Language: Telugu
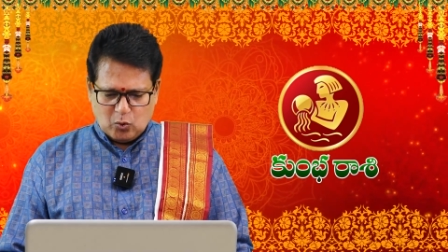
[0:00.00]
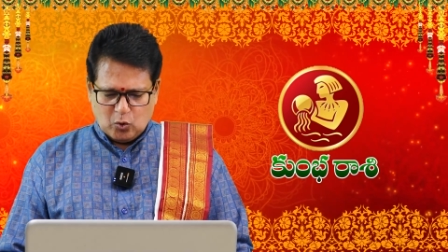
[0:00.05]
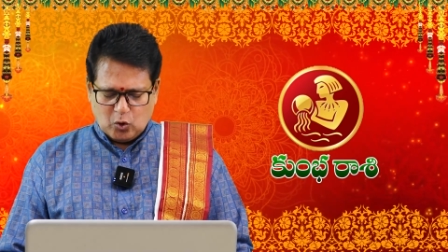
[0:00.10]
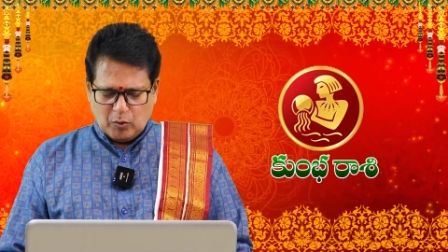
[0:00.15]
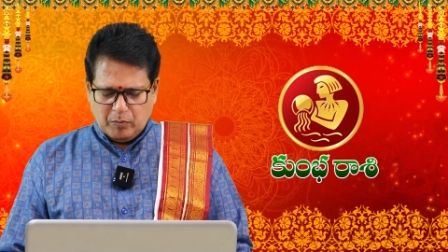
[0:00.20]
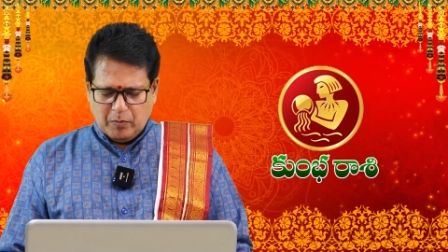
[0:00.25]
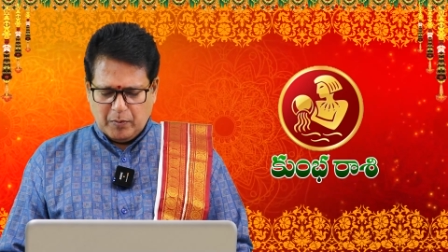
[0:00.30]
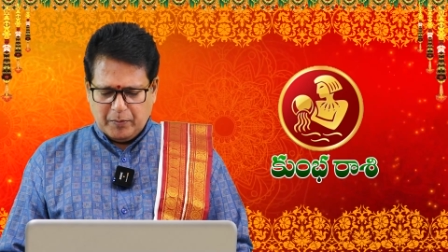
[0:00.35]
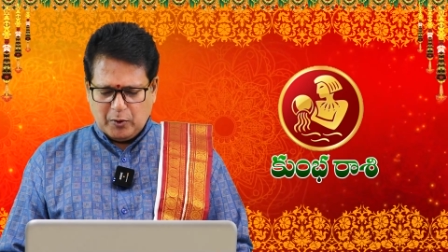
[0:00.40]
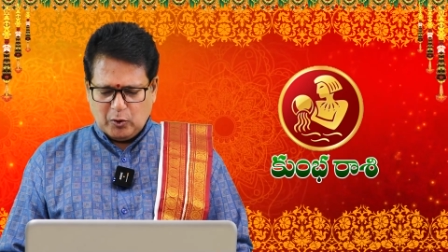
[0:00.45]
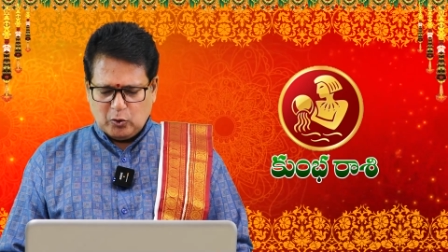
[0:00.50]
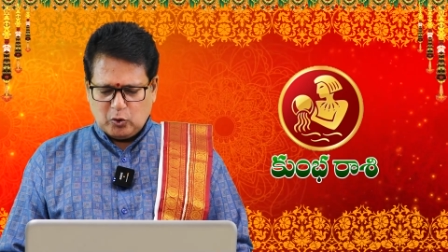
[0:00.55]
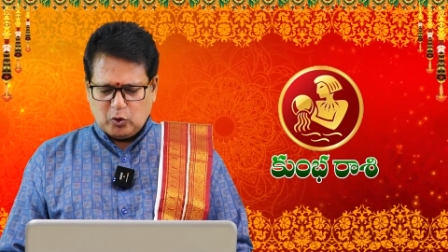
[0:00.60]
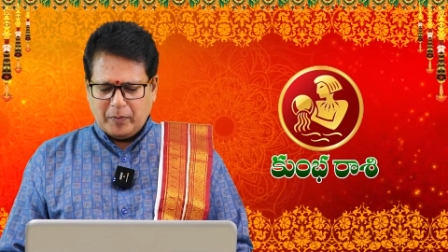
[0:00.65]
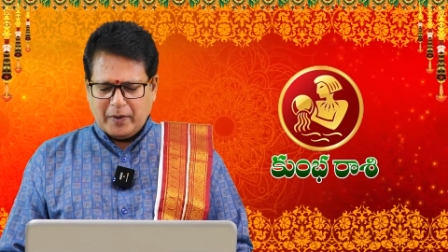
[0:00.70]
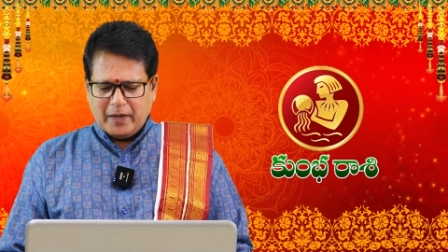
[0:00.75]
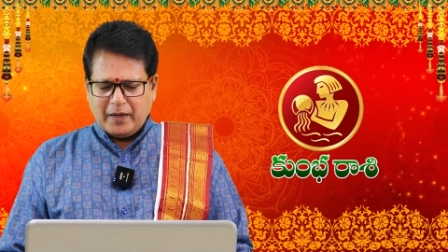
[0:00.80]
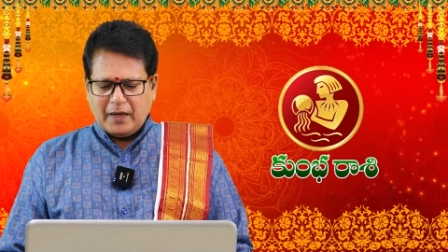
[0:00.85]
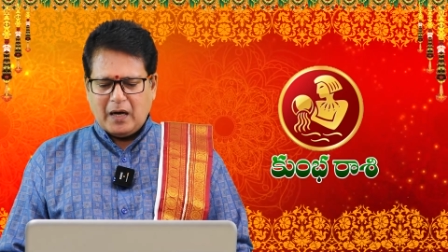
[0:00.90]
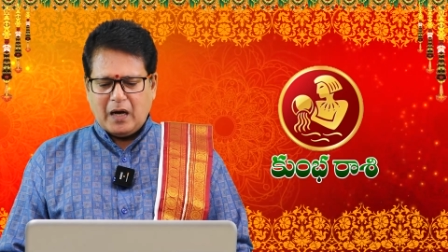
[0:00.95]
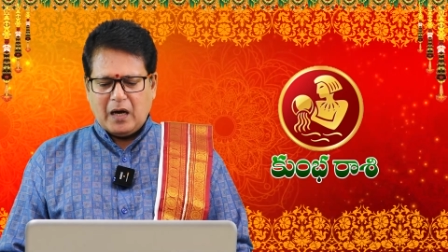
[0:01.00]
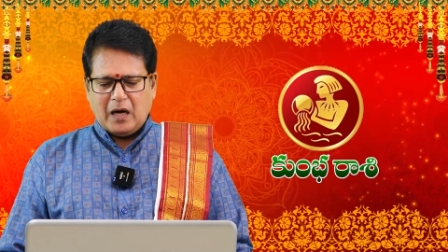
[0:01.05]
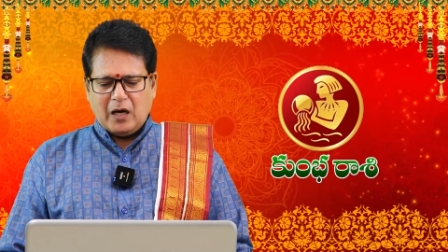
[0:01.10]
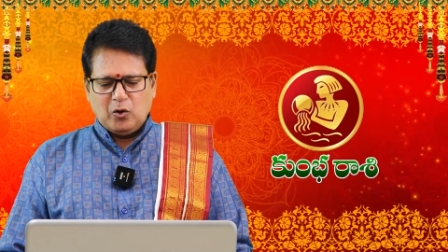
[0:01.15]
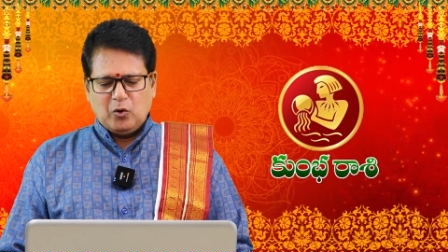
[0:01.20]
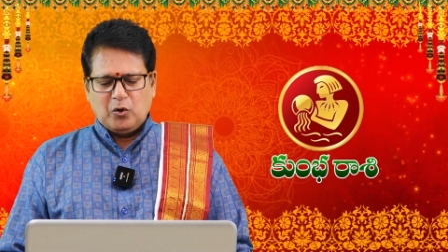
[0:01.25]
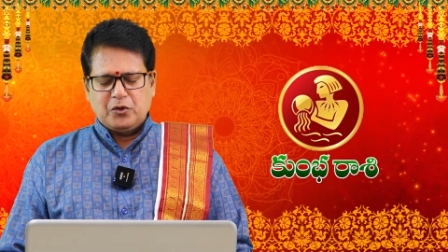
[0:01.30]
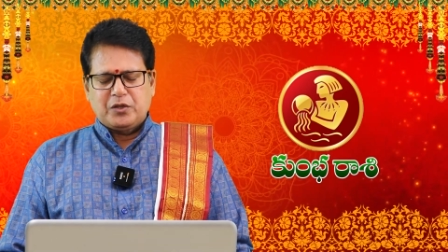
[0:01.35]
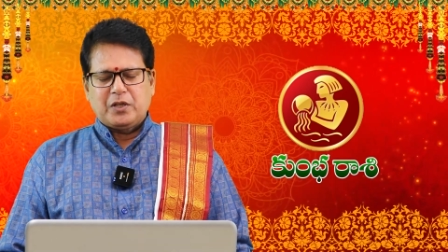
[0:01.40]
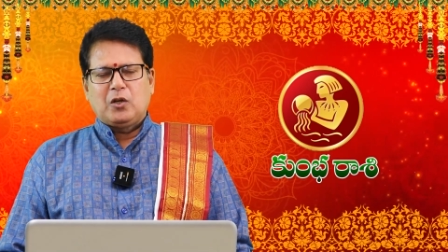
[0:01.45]
కుటుంబంలో దుబారా
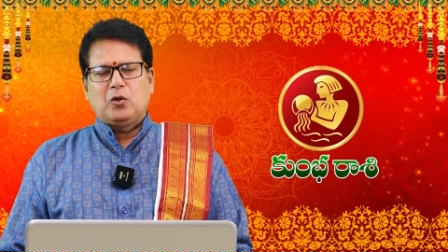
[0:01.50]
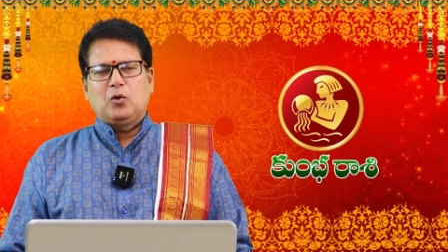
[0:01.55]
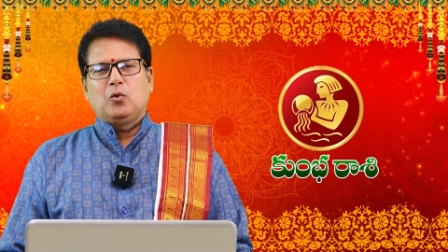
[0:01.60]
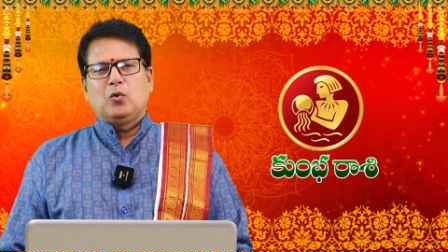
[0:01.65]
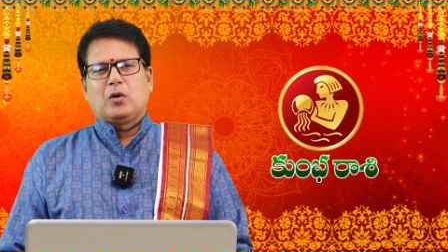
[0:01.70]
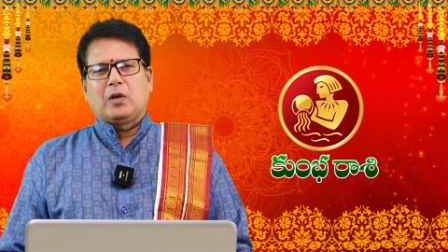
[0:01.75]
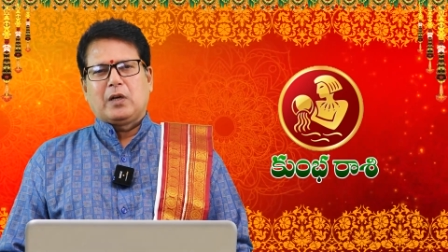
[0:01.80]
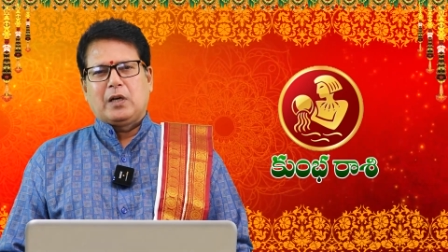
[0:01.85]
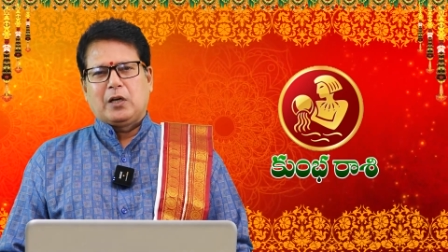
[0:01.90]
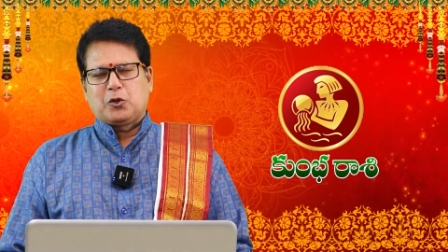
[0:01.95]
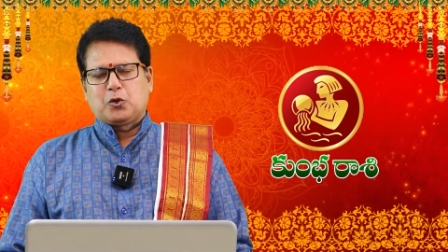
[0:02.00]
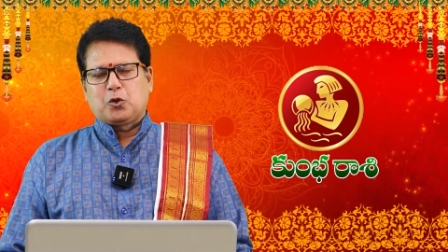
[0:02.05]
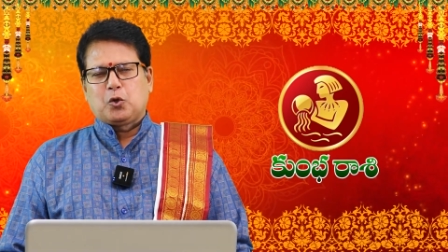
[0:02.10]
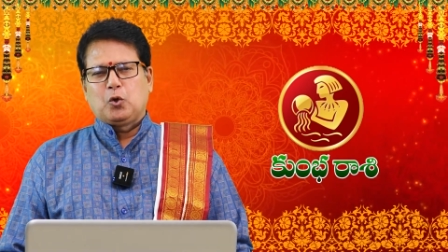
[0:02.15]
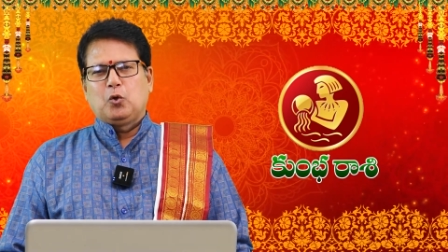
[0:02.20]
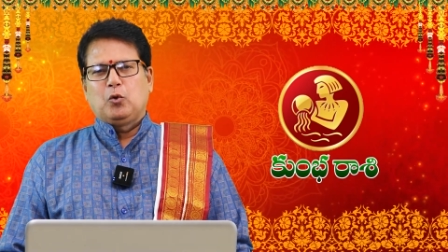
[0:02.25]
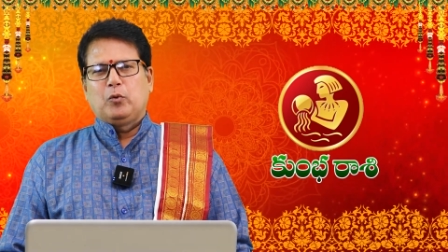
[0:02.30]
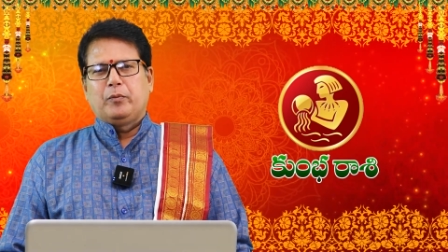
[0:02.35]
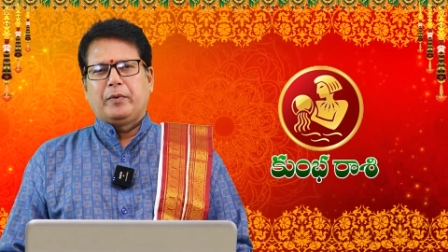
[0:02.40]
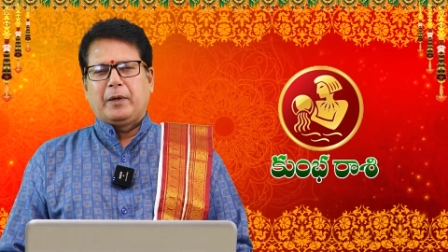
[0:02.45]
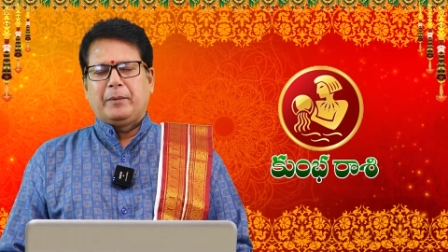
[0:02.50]
ఆలోచనలు ఖర్చులు